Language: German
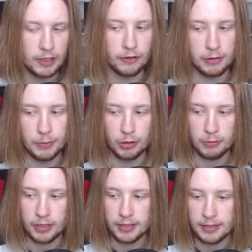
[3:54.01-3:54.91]
Need for Speed Most
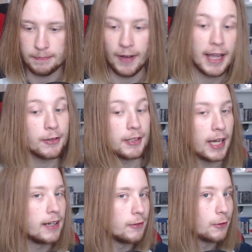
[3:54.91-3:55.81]
Wanted. War ich euch ja
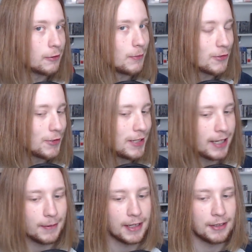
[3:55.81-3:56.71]
eigentlich noch im Stream schuldig. Ich
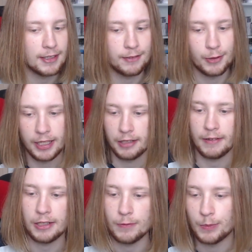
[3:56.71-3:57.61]
Habe ja gesagt, ich würde eigentlich
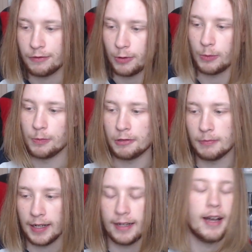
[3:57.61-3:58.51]
zwei Streams vorm Umzug
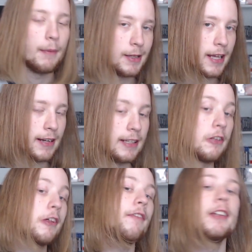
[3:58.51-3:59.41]
machen. Habe ich leider nicht
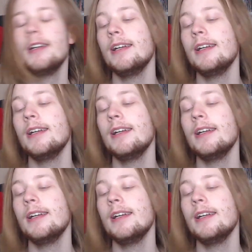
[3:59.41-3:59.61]
geschafft.